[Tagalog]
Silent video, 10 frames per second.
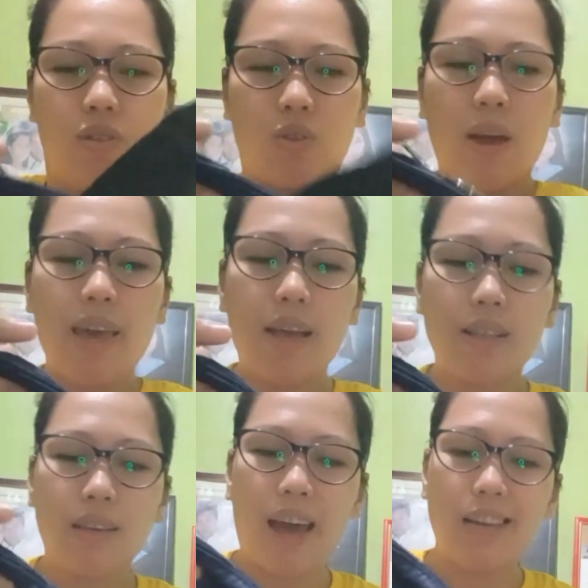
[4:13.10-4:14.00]
So,
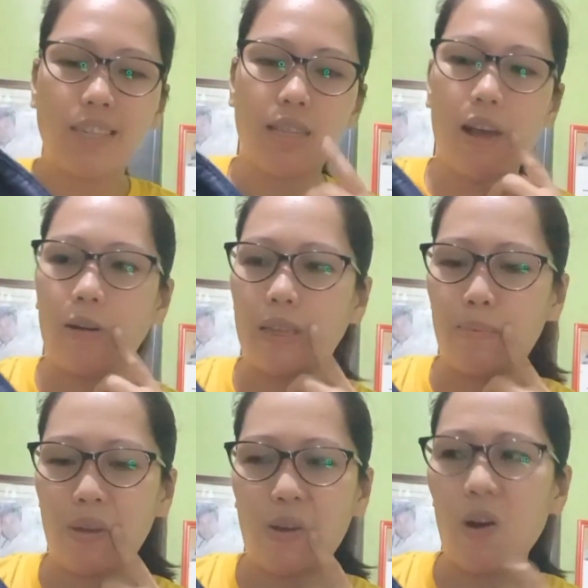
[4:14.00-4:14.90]
ayan guys, hindi ako
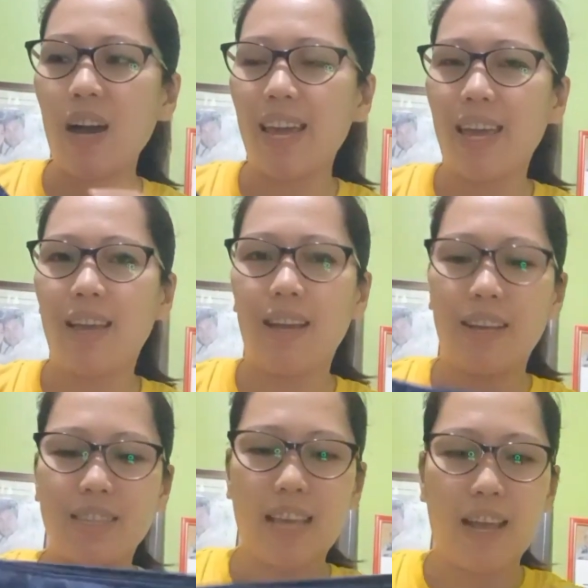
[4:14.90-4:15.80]
nabigo kay
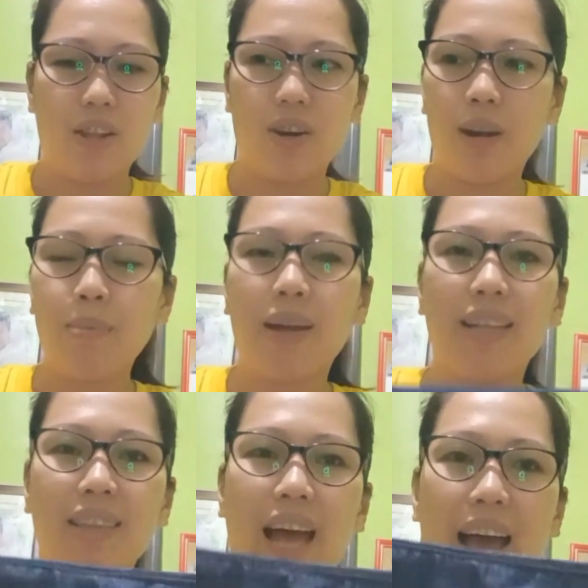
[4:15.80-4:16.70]
seller.
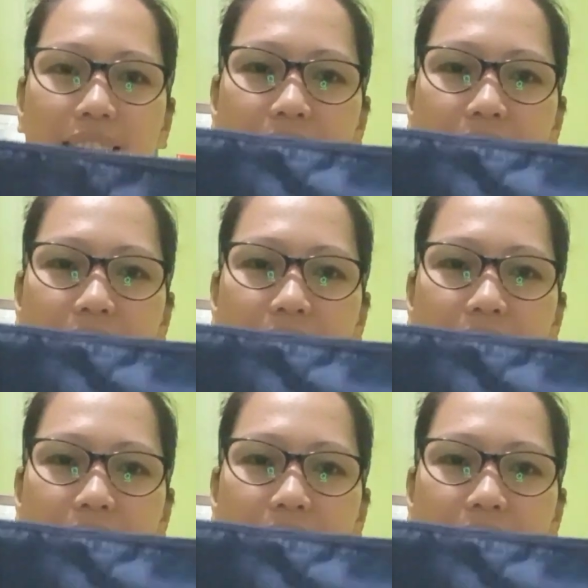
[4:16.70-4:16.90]
Maganda ang